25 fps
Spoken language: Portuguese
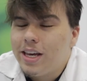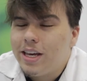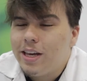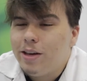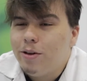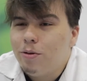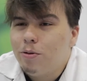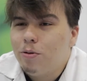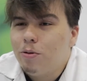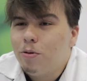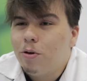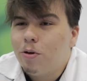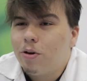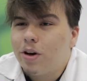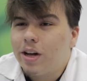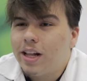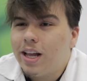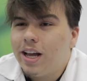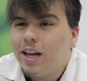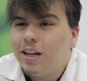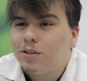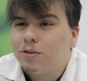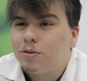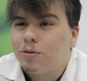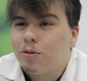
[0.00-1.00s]
E o Google
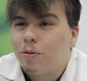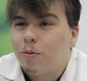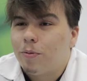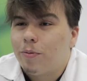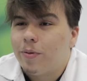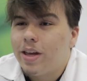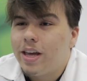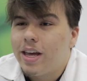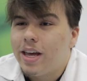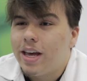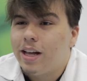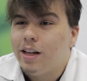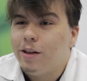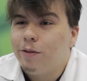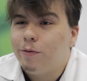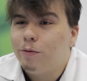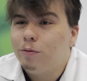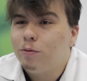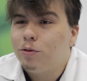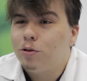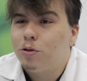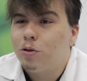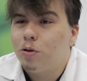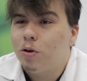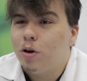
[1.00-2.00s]
Classroom, ele
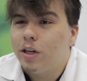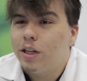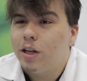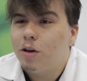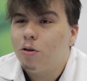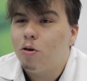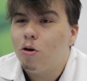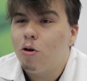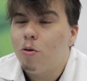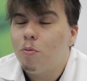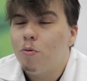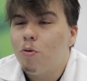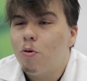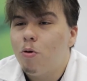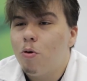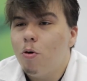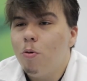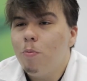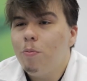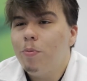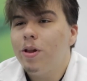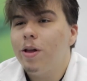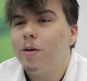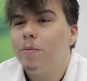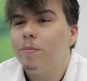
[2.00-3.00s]
funciona como
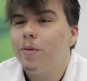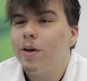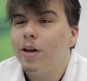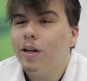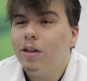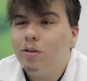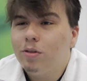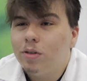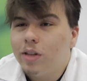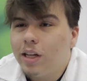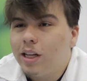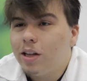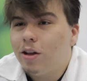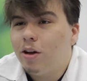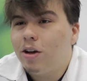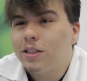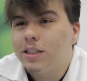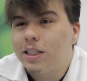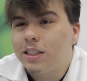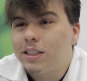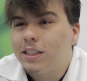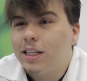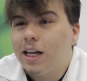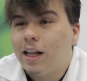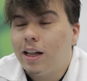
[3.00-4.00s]
complemento da
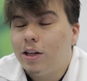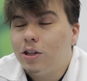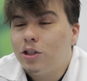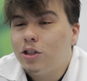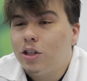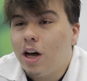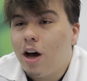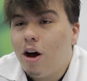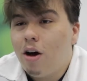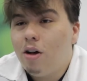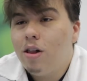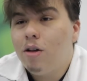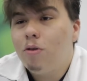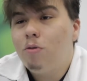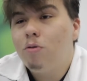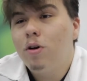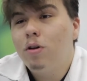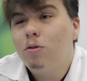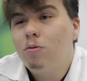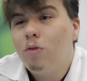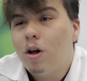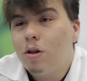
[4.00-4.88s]
nossa sala de aula quando o